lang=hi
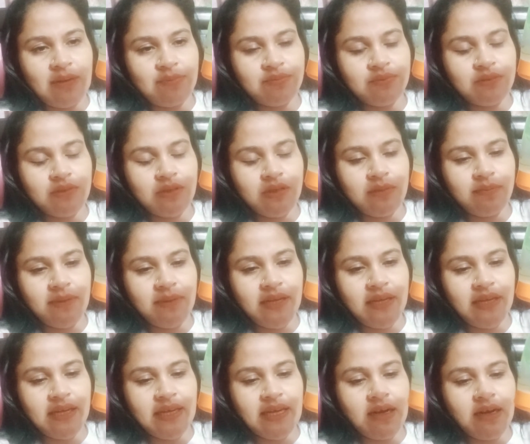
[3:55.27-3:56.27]
गुलाब
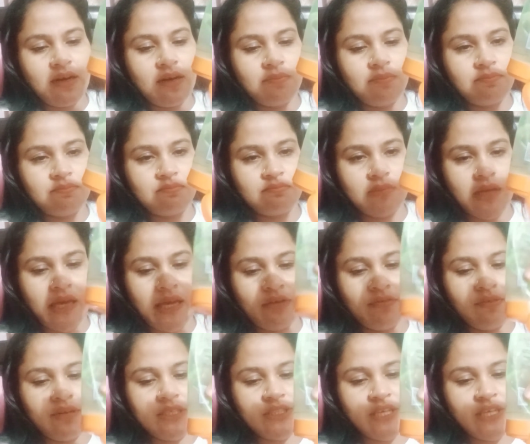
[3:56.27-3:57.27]
जल में या
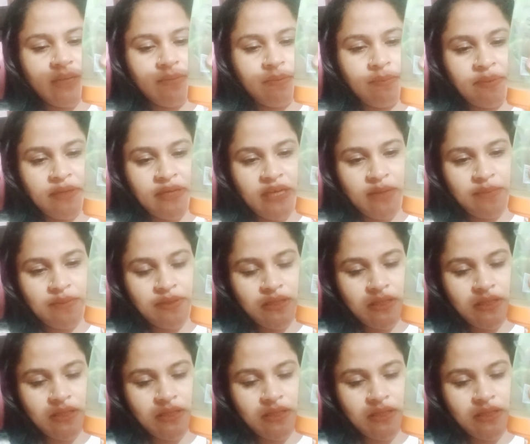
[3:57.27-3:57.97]
एलोवेरा जेल में